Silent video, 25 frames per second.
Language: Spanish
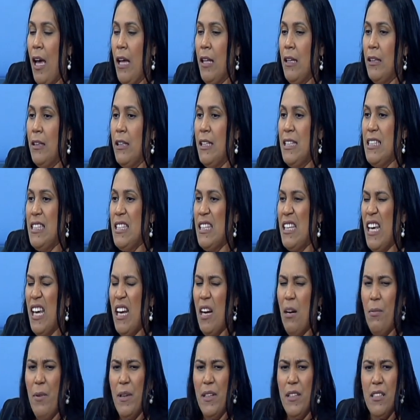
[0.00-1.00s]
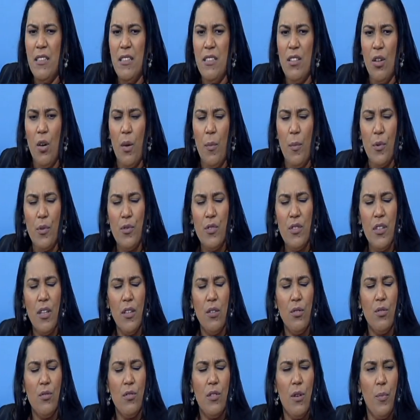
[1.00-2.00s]
ni siquiera el
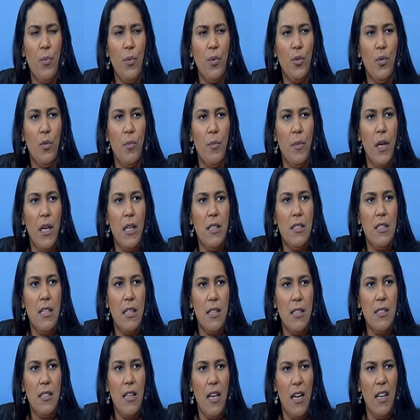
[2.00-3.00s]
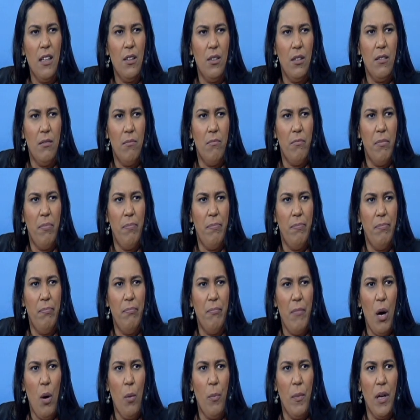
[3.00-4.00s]
25% se ha puesto en vigencia de esa ley,
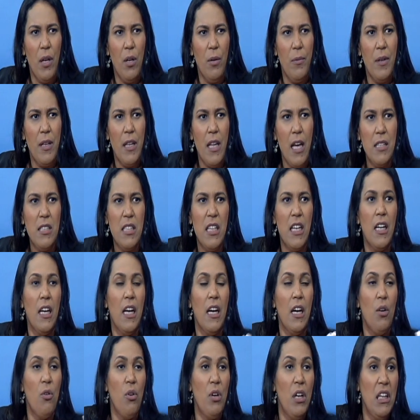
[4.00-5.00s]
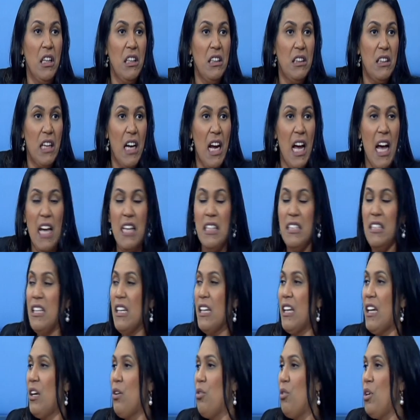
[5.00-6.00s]
más o menos, ¿verdad? Se creó el Intran, se
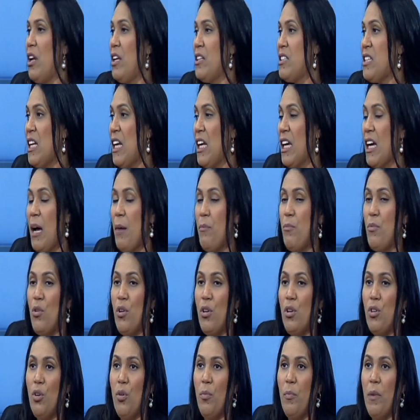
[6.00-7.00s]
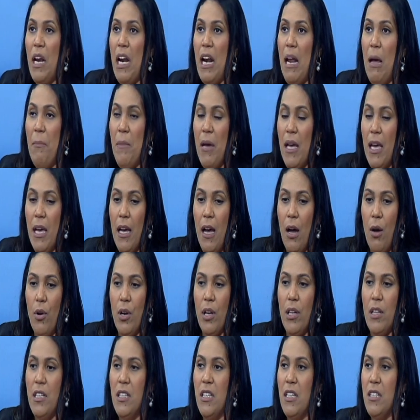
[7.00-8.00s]
creó, se le cambió el nombre a la MEA, ahora
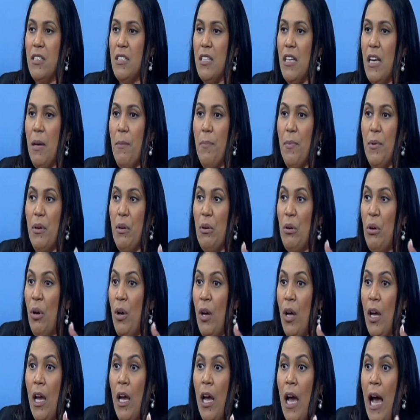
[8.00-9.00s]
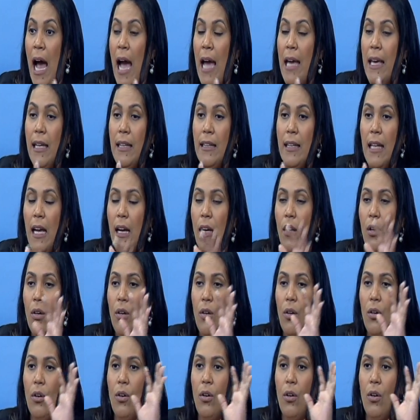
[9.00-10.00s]
es DGC, pero ahí están
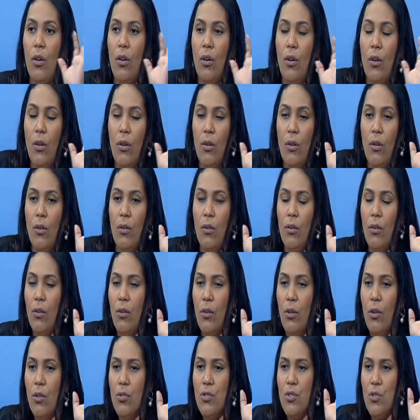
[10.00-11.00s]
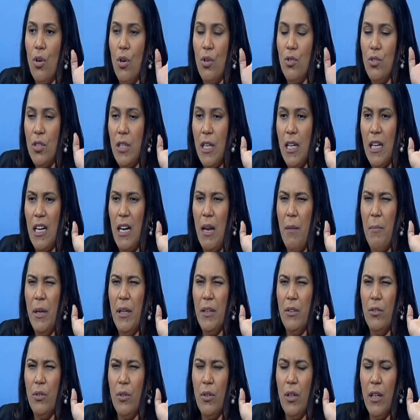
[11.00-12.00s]
los 11
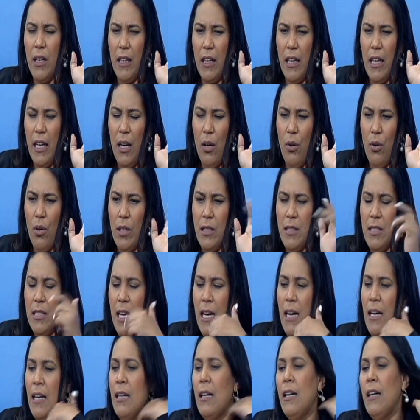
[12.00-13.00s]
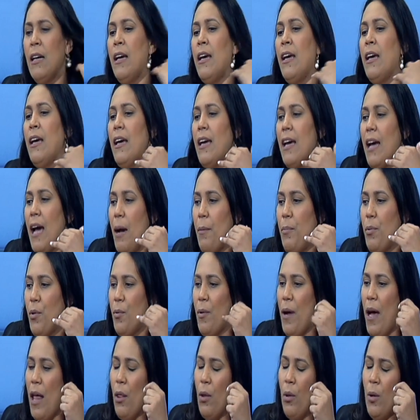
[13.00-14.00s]
reglamentos que creo que se han eh,
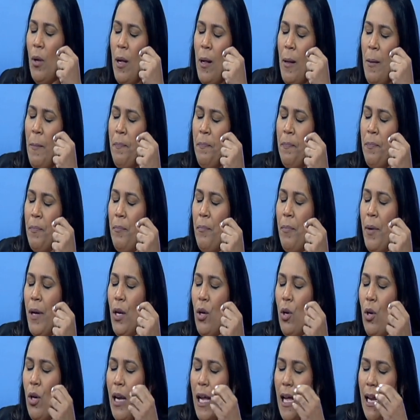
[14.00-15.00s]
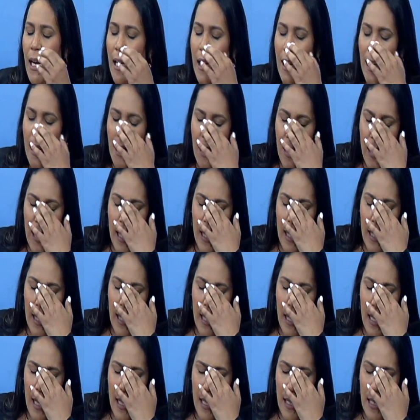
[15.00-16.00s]
aprobado. 13. Pero la, la
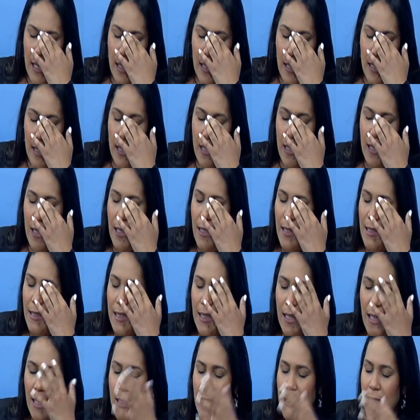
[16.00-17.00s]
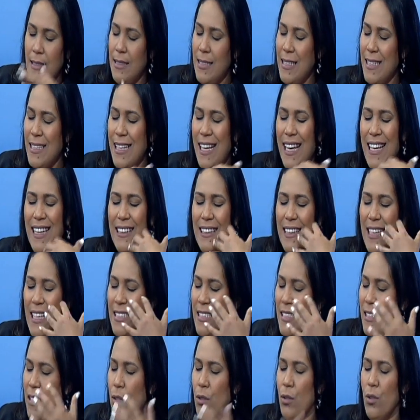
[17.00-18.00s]
ley está
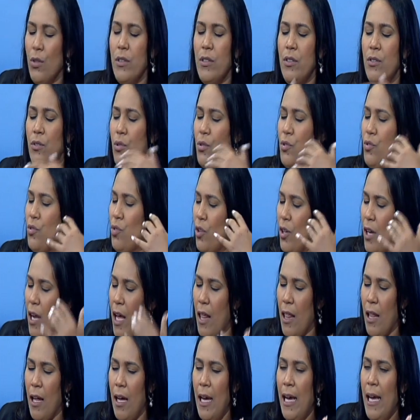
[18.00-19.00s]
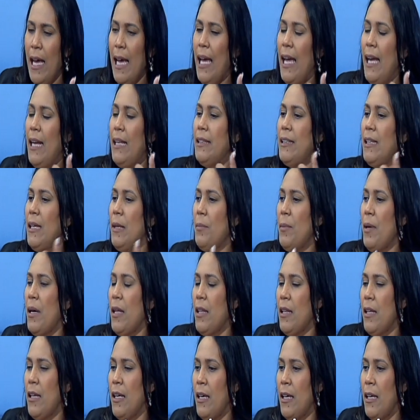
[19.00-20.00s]
siendo distorsionada. El tema
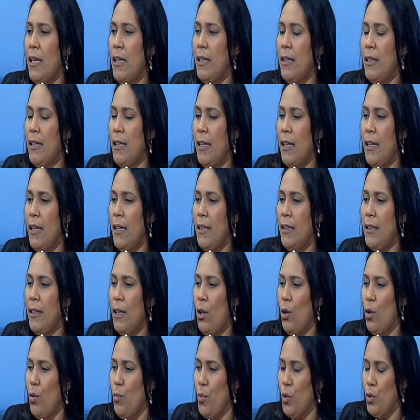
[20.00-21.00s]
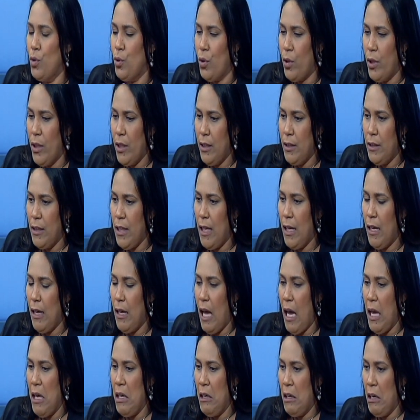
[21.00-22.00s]
de, los motoristas,
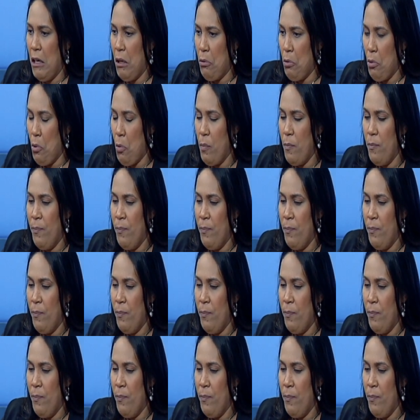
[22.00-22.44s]
ahí quedó.